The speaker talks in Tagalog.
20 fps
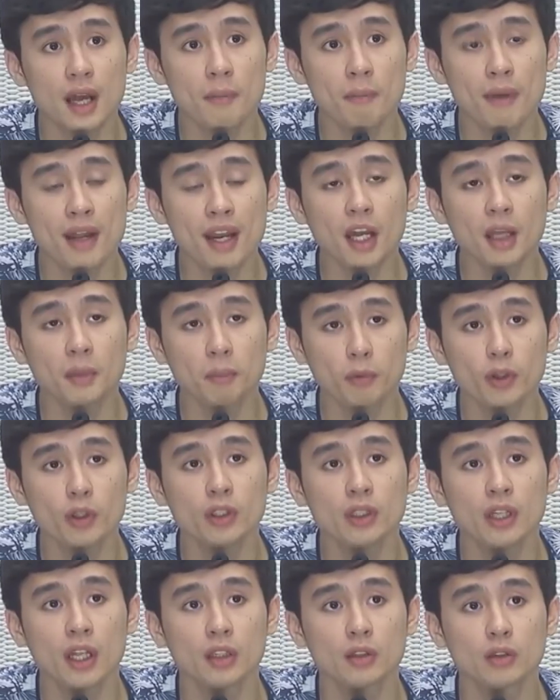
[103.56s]
na malaki po
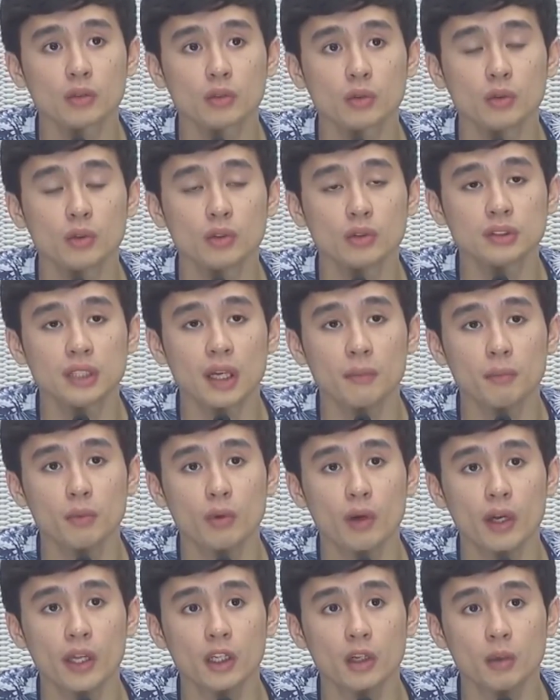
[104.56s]
yung naitutulong sa
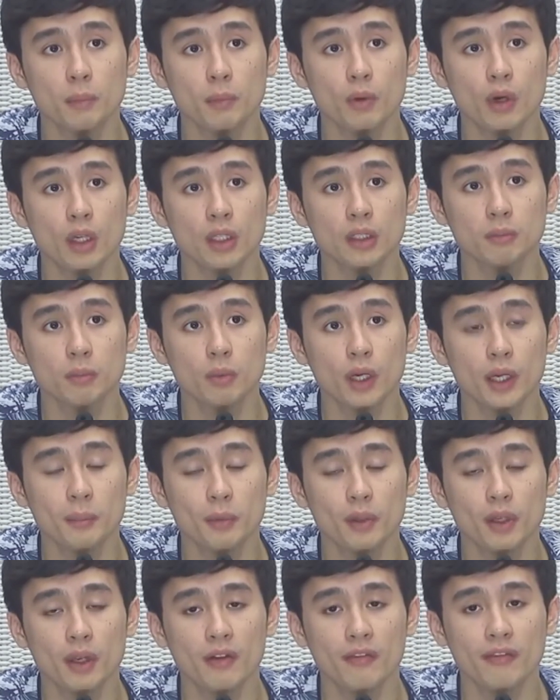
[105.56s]
buhay ko po at buhay
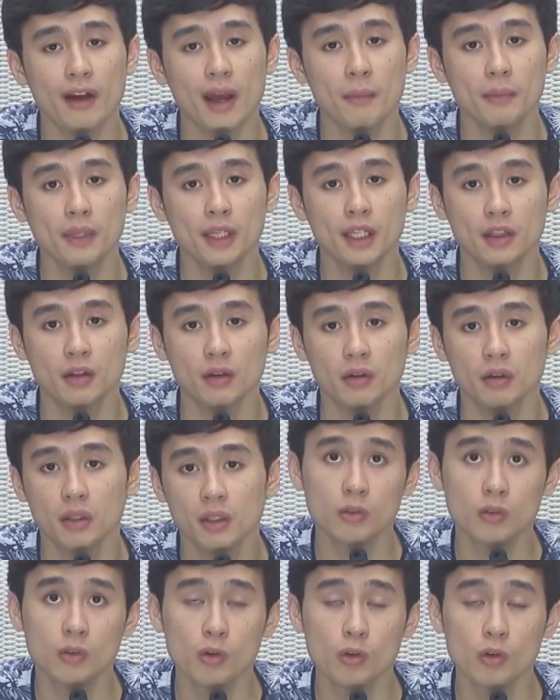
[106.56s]
po ng family ko.
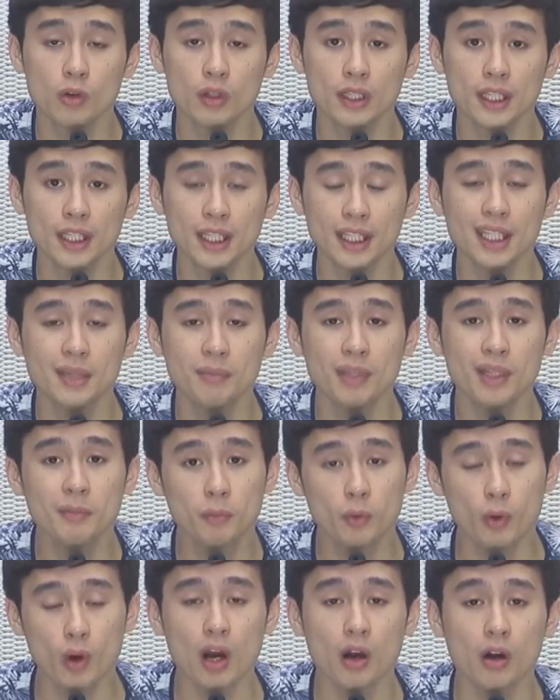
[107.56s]
Kung
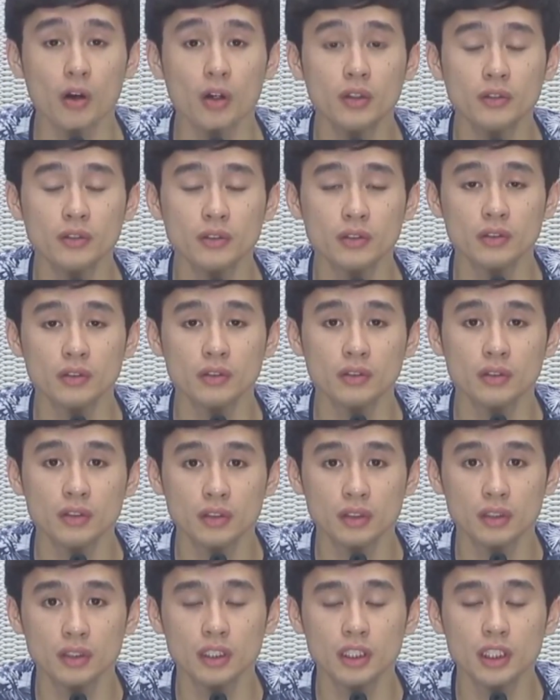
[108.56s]
iibig po ako,
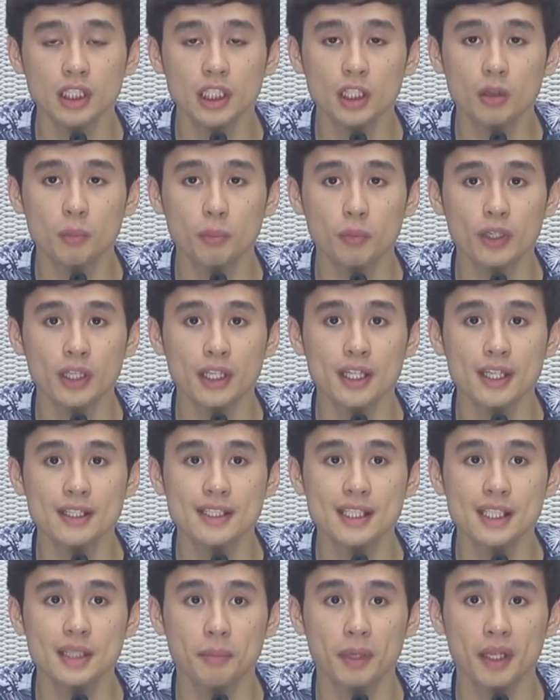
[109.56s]
hindi ko po
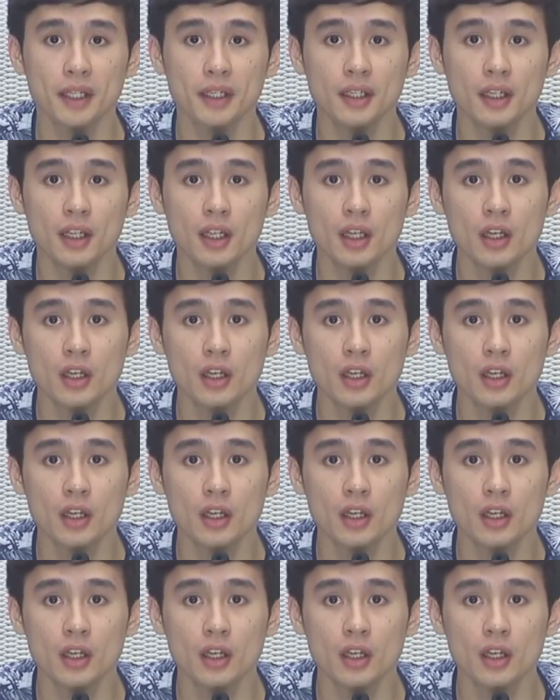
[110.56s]
iisipin